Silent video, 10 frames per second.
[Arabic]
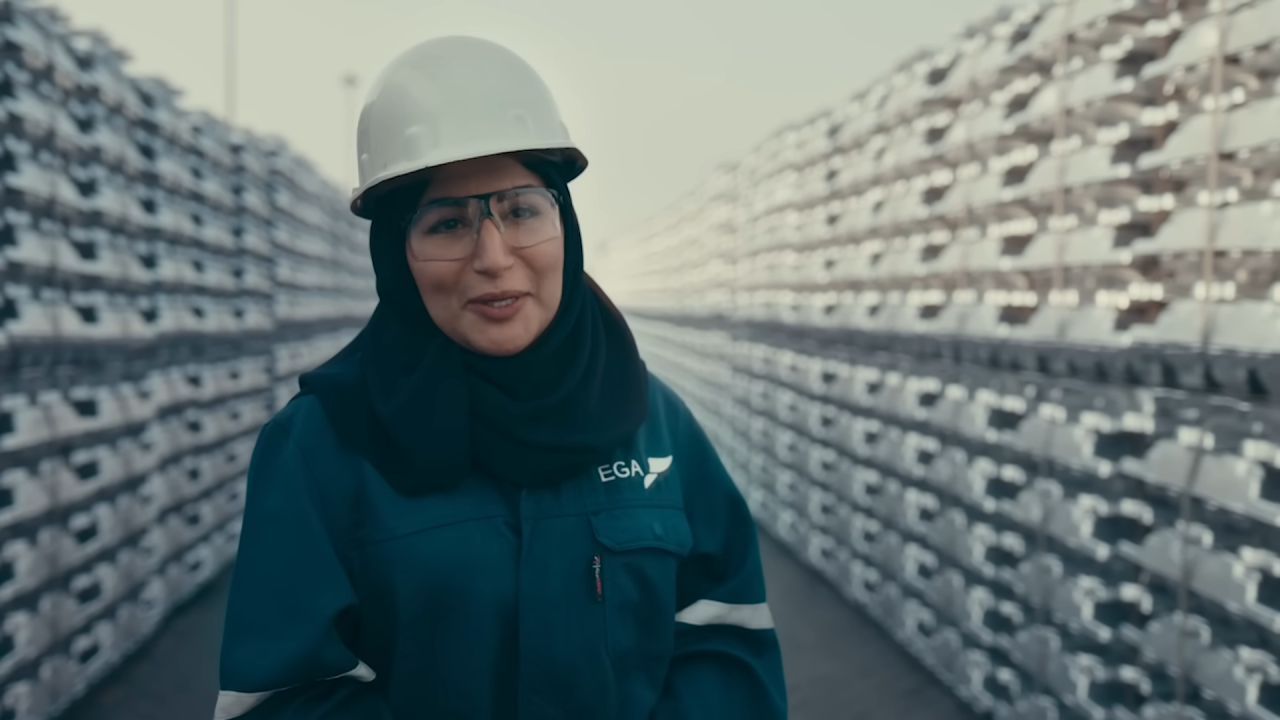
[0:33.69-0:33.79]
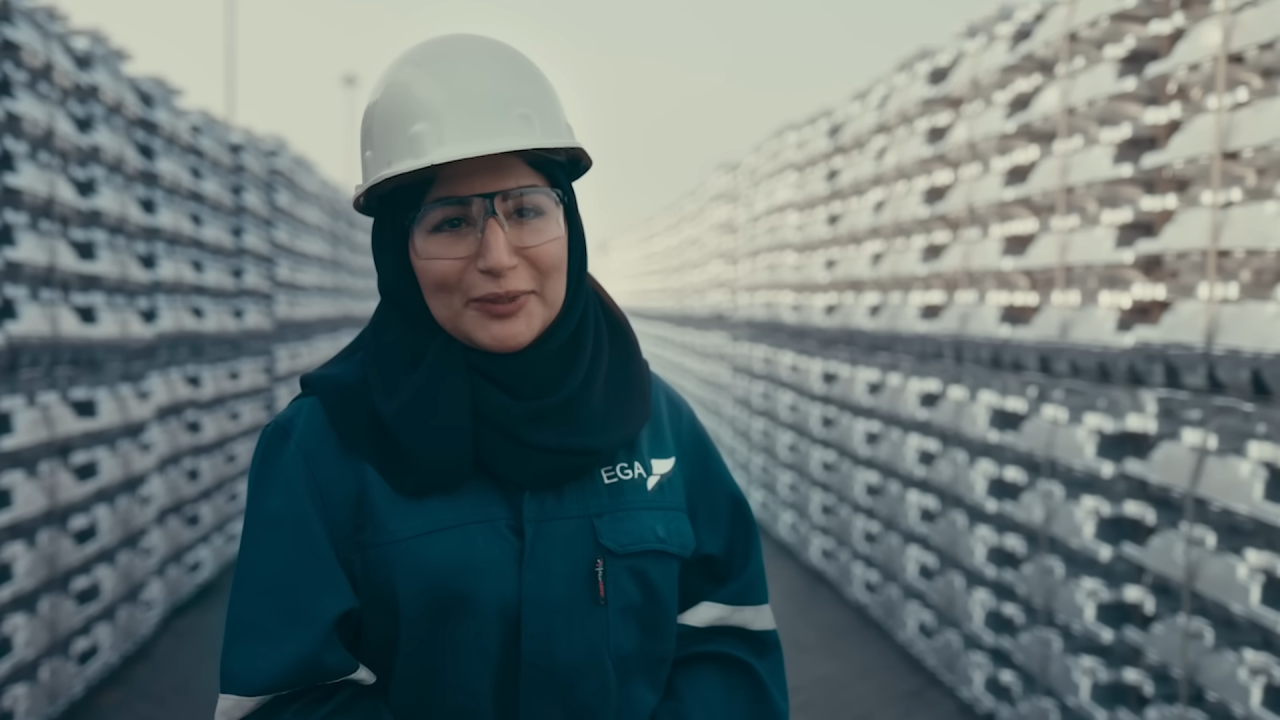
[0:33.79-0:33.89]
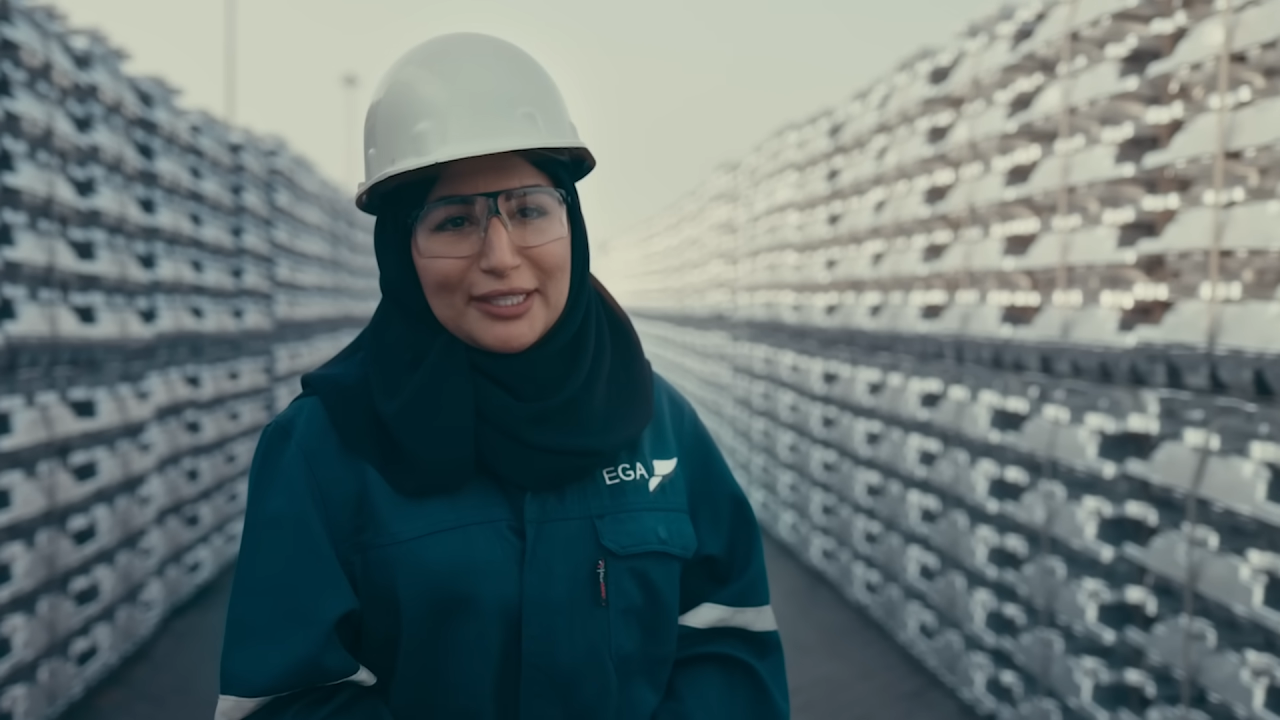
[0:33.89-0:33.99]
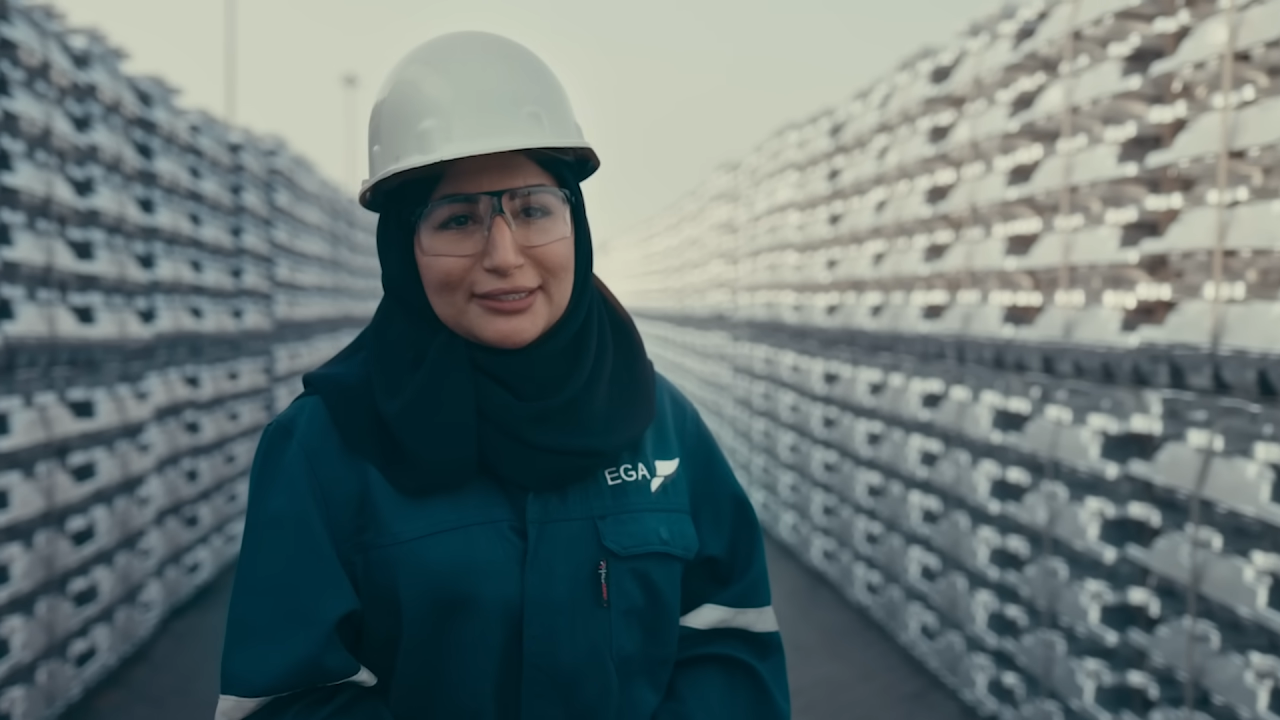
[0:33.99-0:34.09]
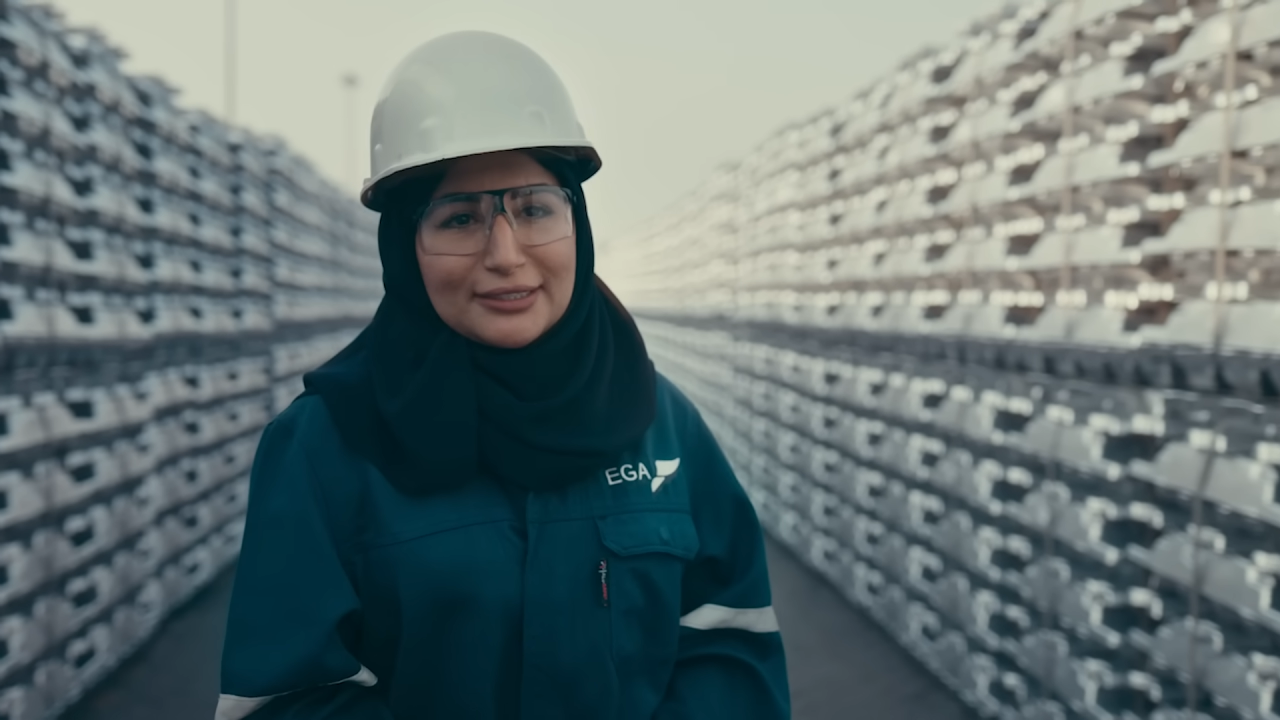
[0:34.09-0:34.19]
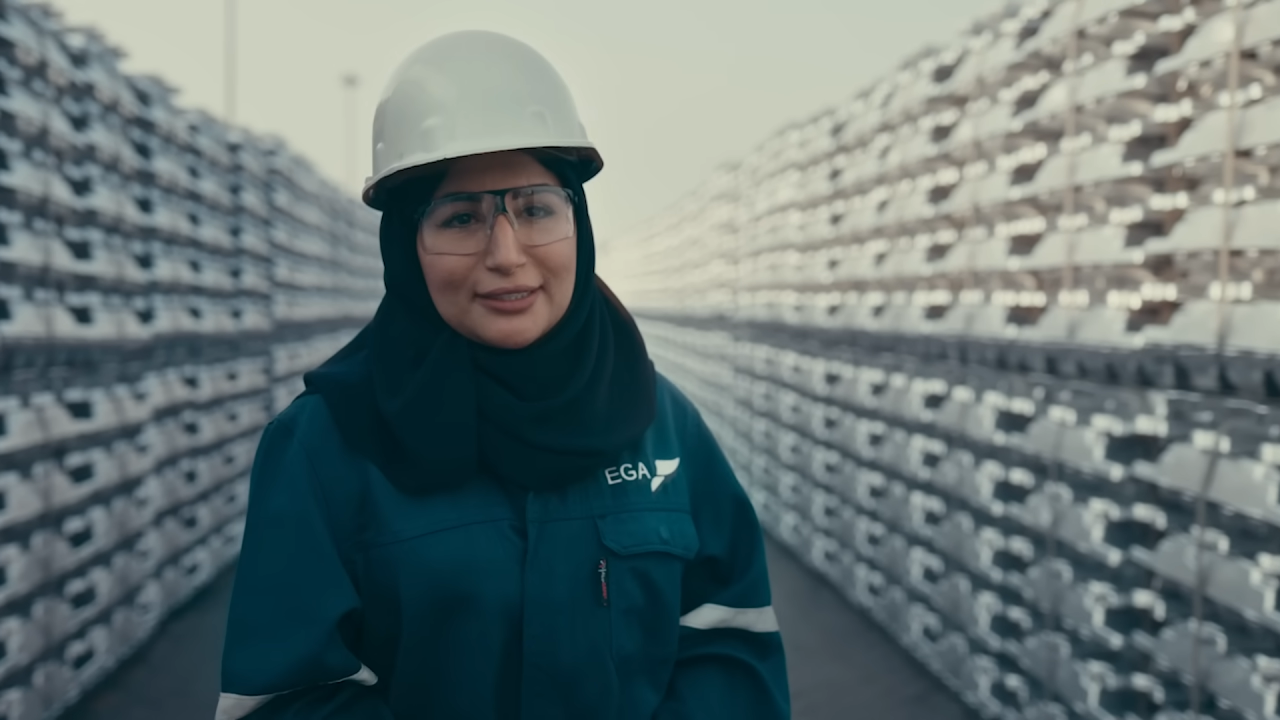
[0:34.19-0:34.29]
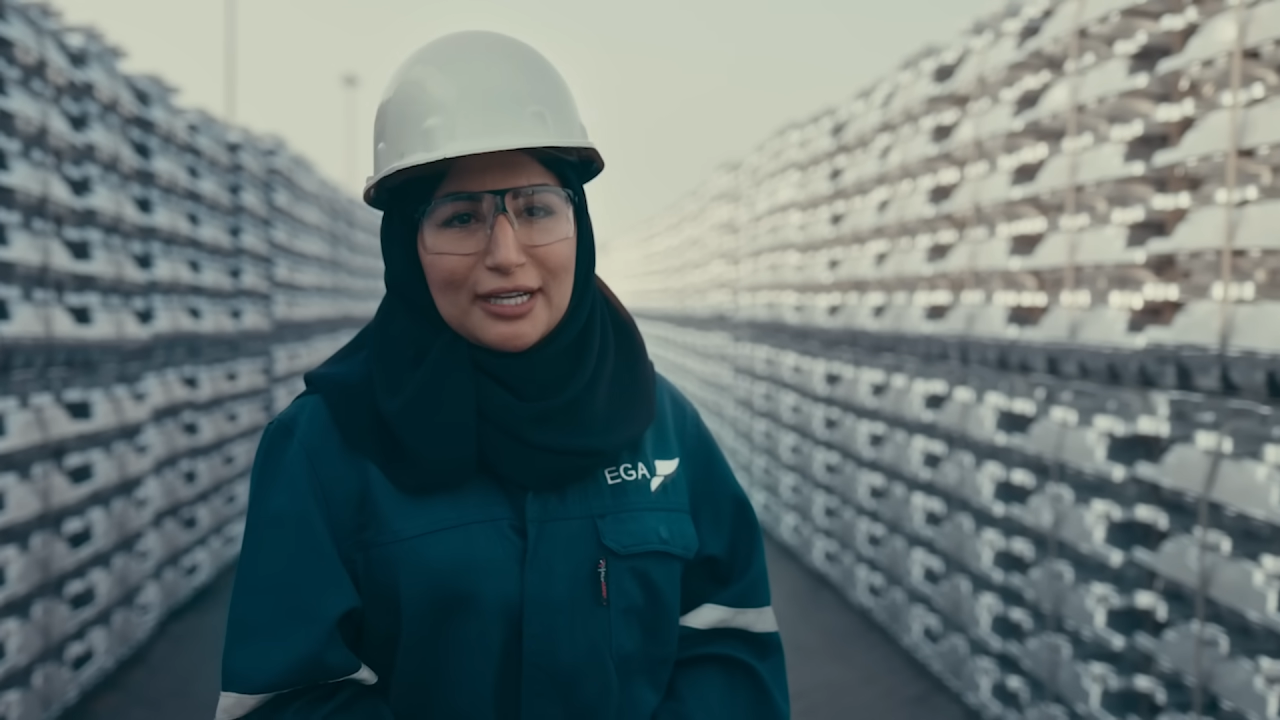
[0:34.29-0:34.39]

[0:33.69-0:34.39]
أولاد